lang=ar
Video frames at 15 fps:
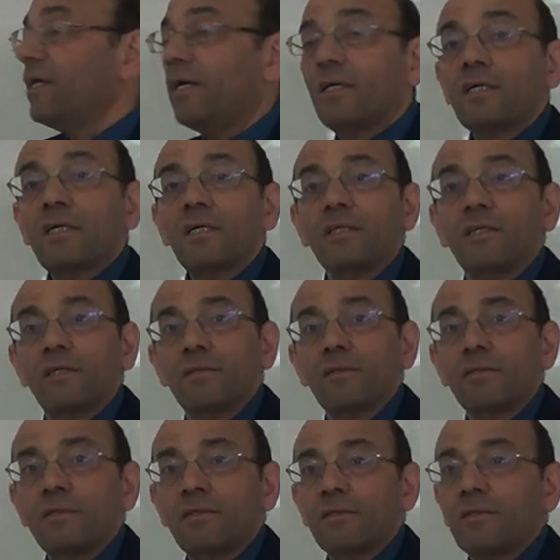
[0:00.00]
الحقيقيه
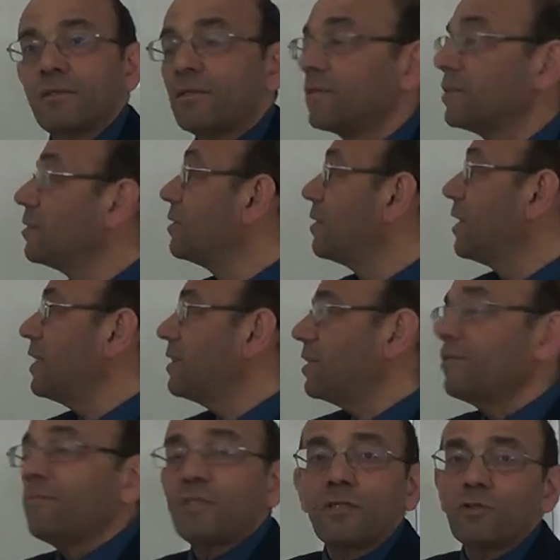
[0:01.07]
هذا
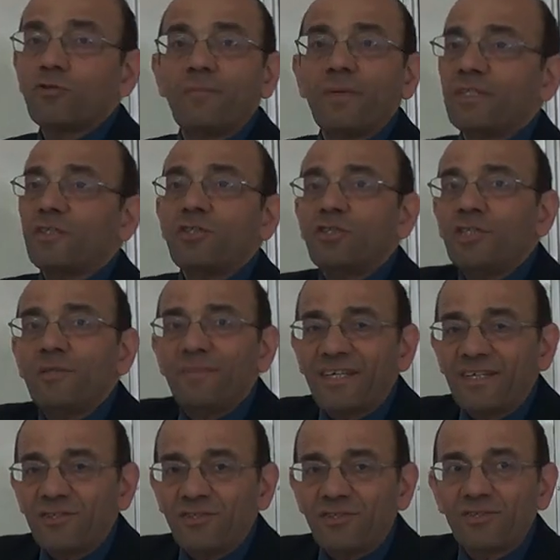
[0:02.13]
اللي بقدر اشوف بقدرش اجيب
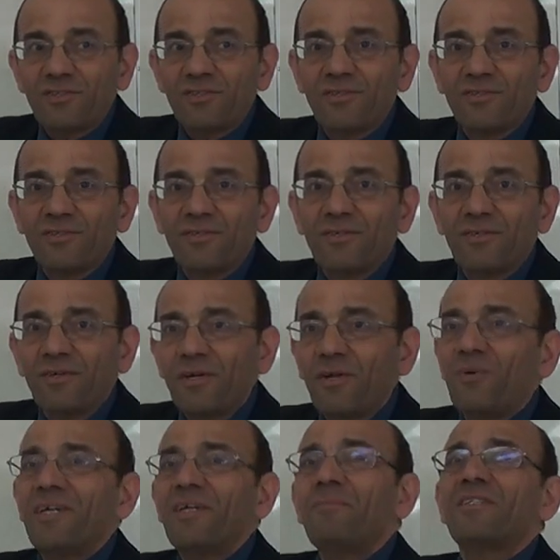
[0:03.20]
اكس اللي
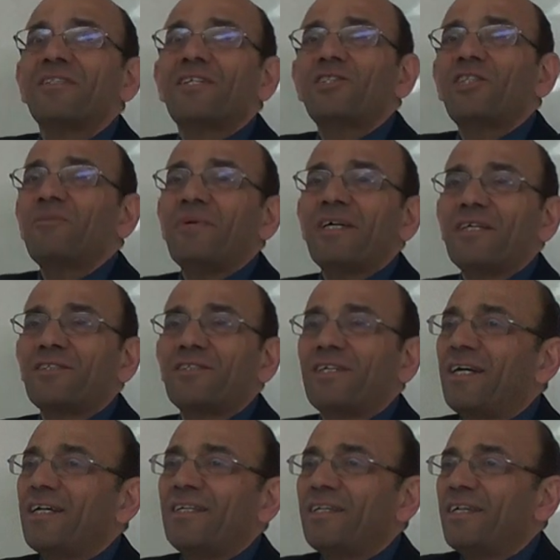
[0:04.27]
هو انا بقدر اجيب اكس
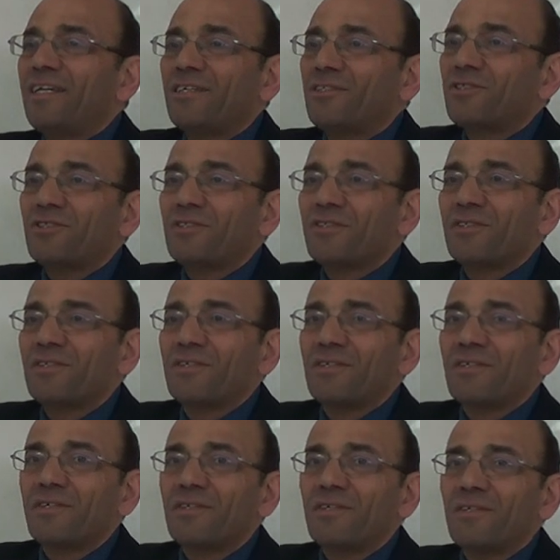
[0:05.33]
كان ايش
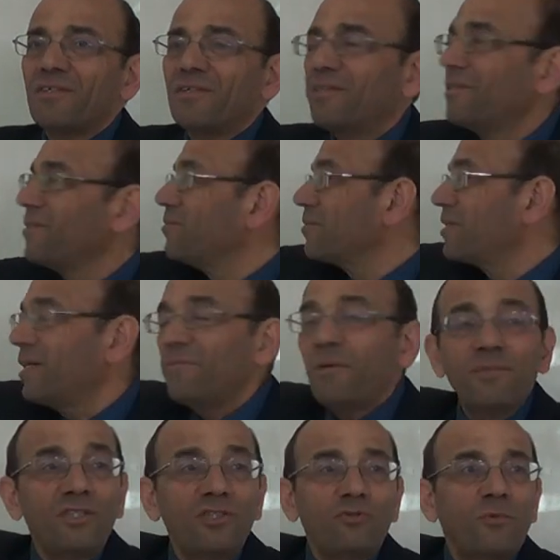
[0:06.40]
كان ما
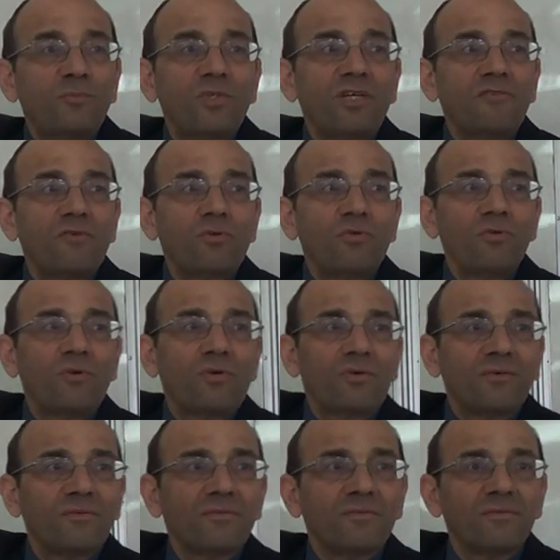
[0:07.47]
بديش اوبزرفر كله
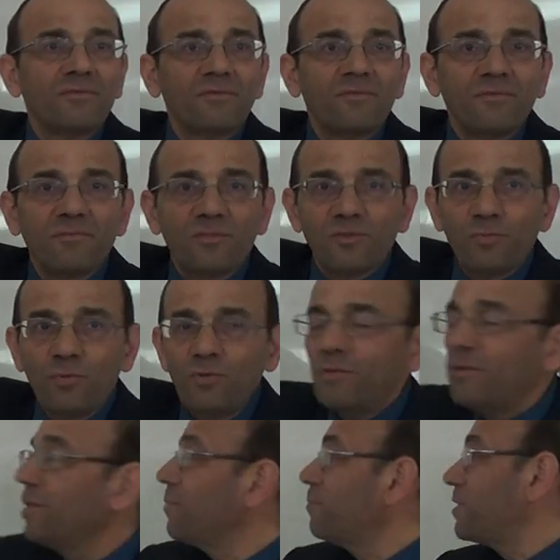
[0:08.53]
مظبوط
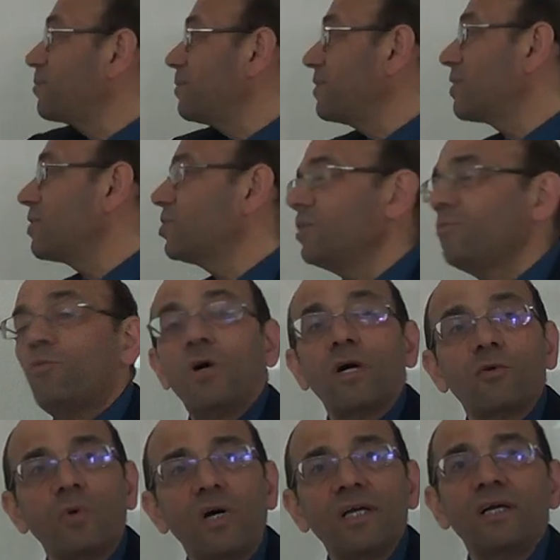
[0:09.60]
بس بقدر اجيب واي
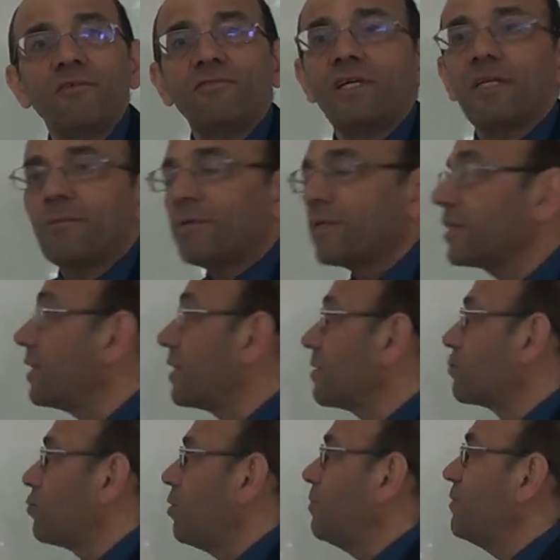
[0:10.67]
واي افيلبل كانت
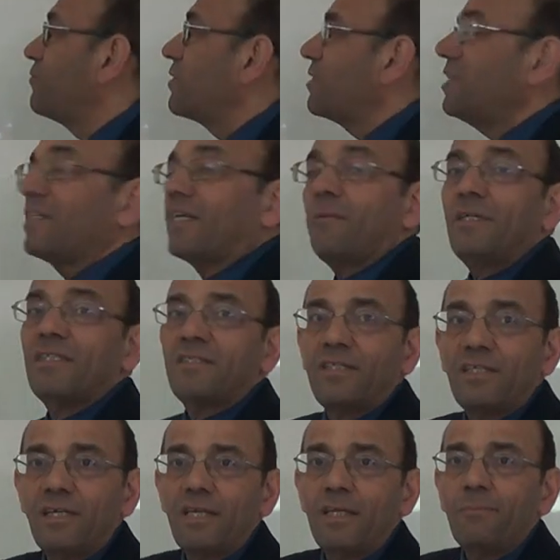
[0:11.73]
وهم مفترضين كمان
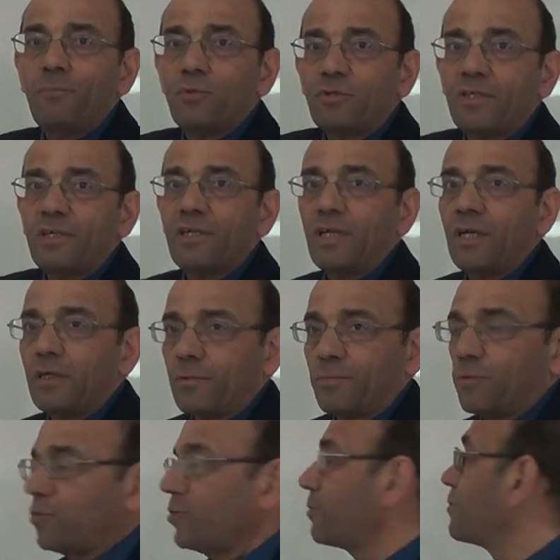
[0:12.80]
سنجل انبوت سنجل
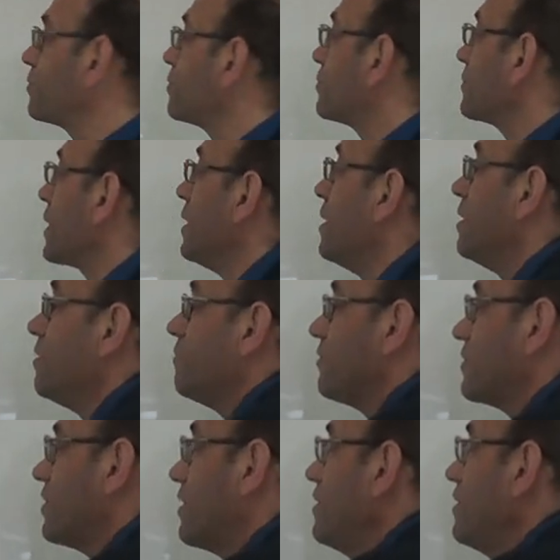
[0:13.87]
اوتبوت فصار